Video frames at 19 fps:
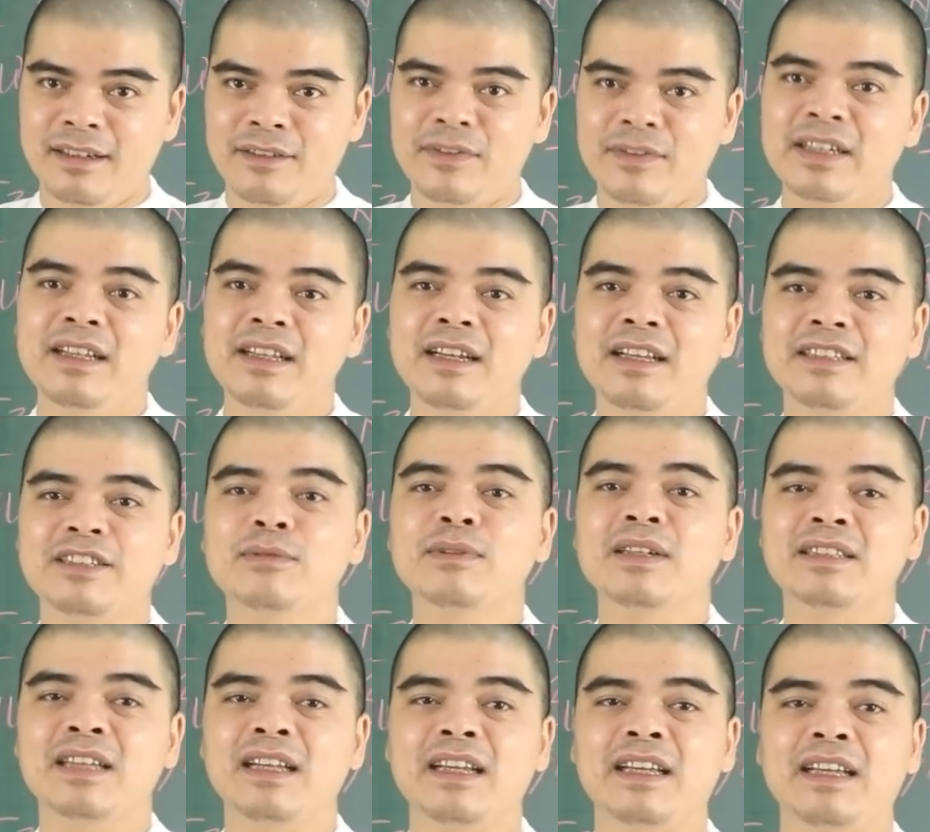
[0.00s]
Vậy nên là trong
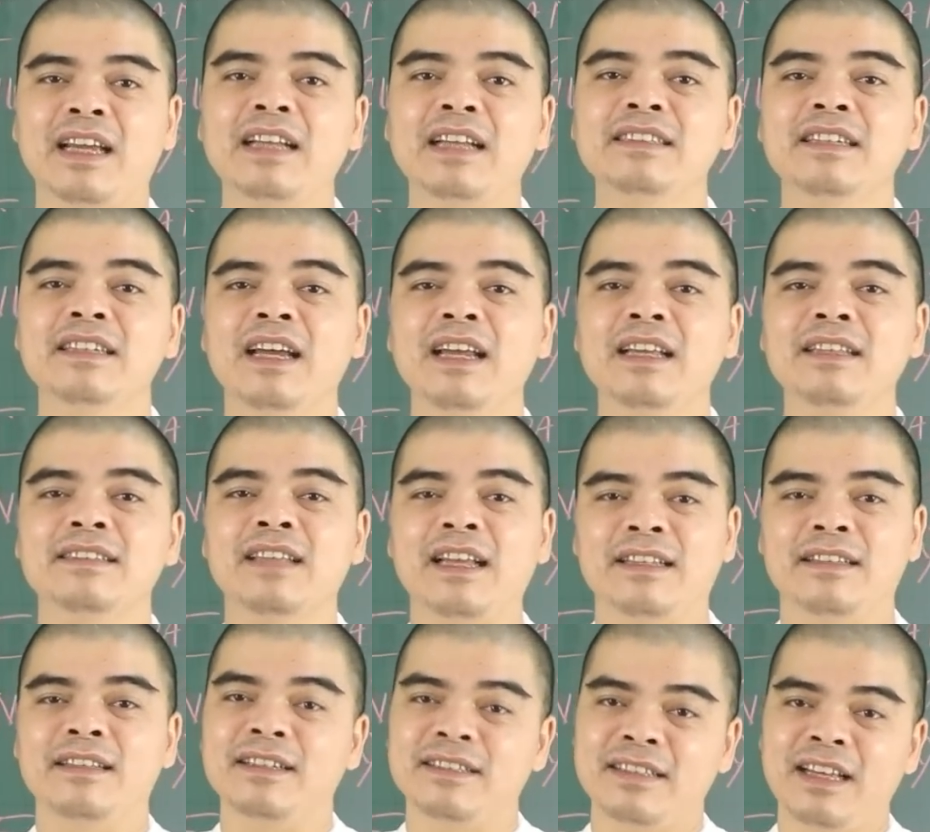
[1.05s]
thời gian này anh chị hãy
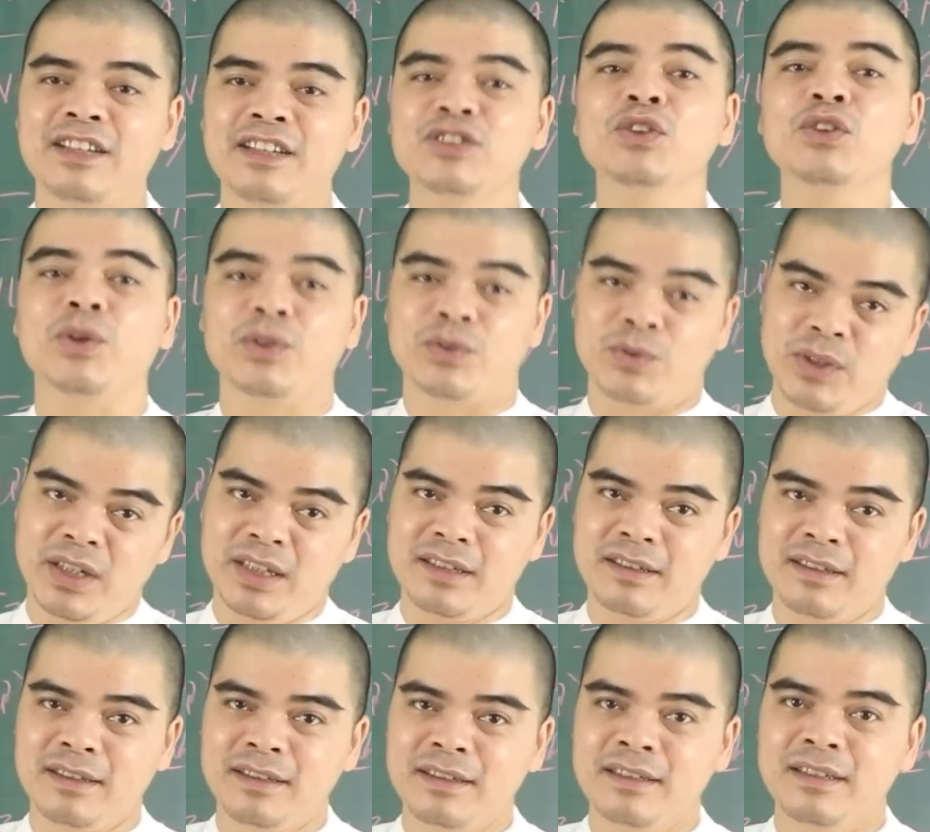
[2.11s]
dành thời gian trò chuyện,
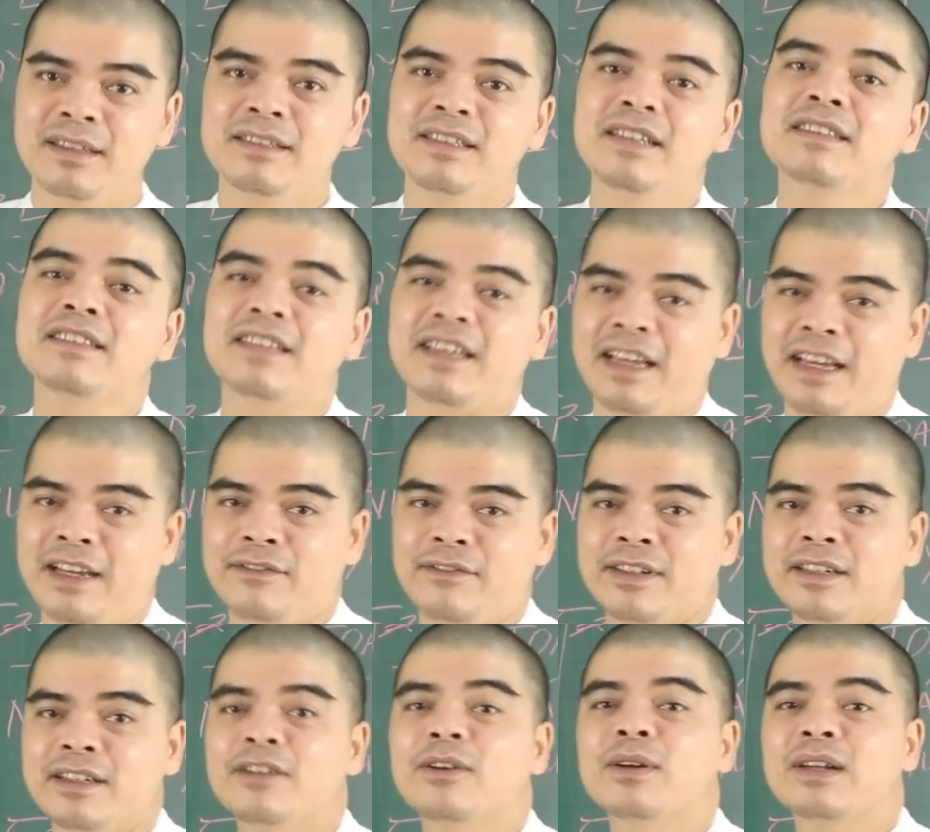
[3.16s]
chia sẻ
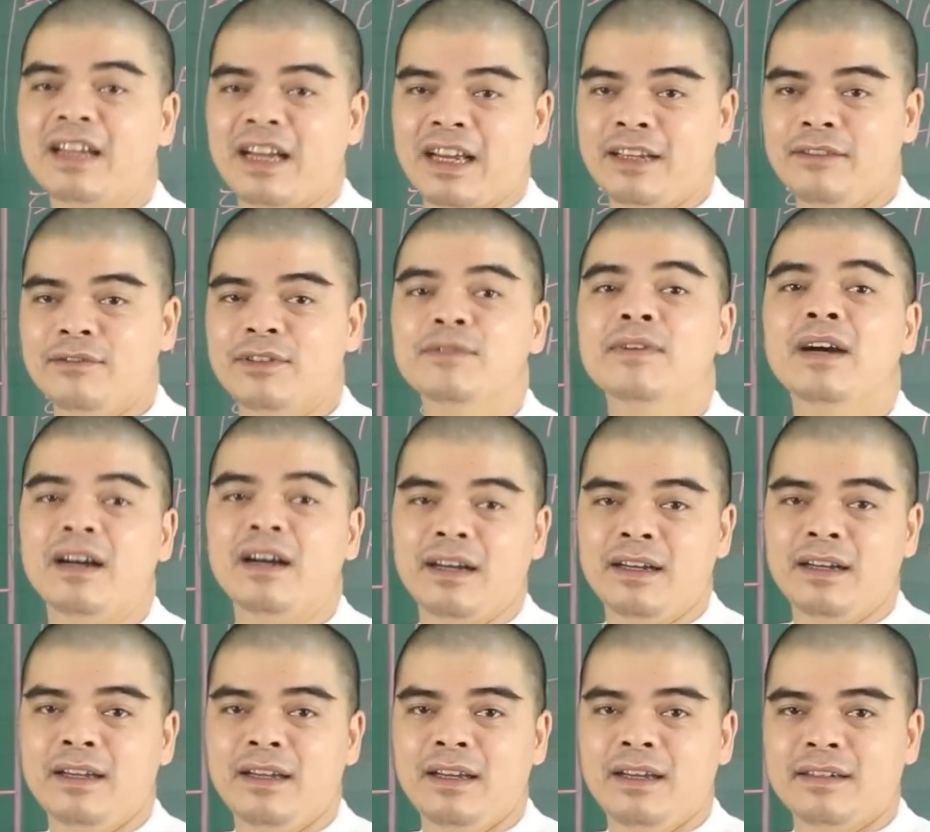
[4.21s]
với con cái, với vợ
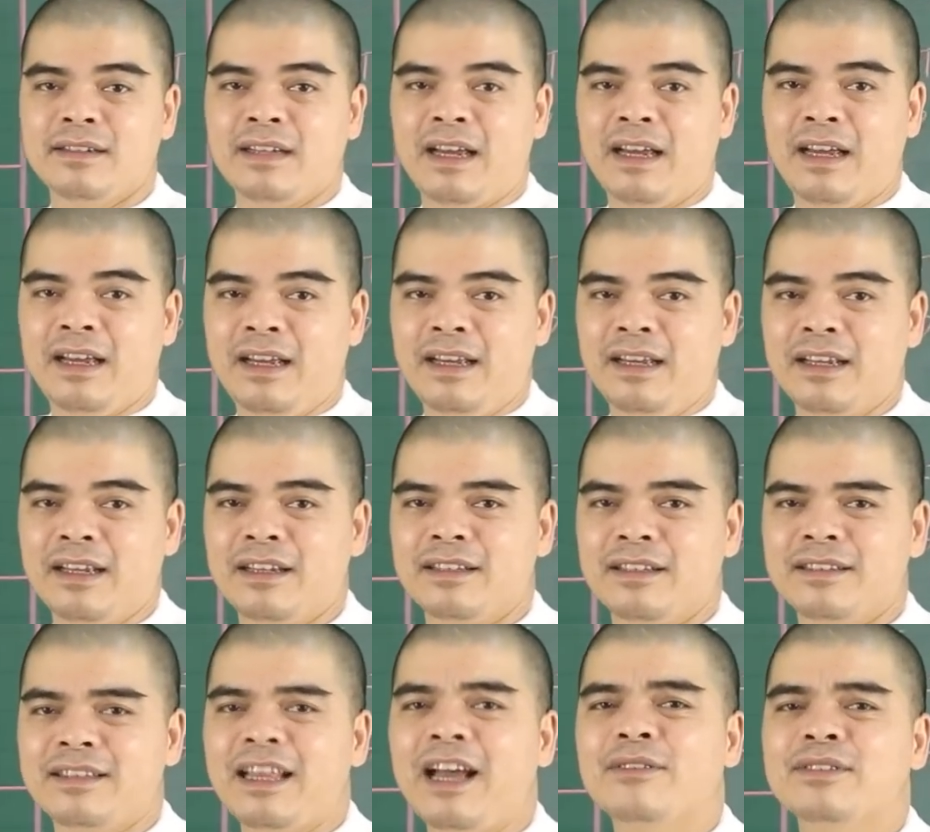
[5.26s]
để
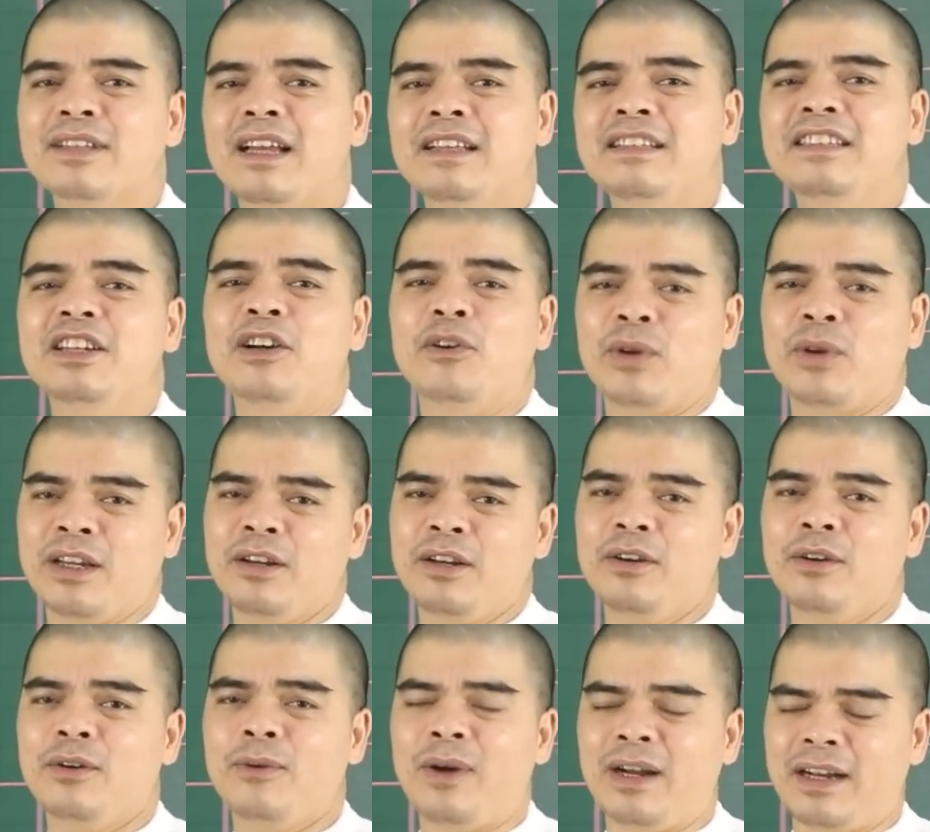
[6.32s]
tạo ra nhiều cái
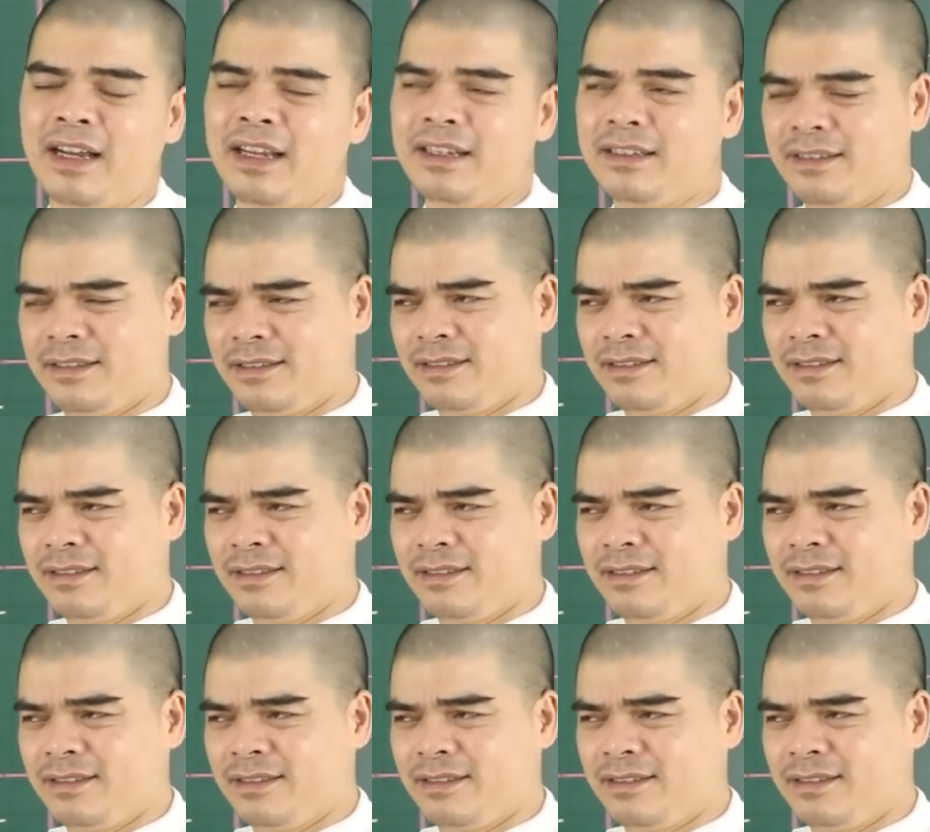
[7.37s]
khoảng cách,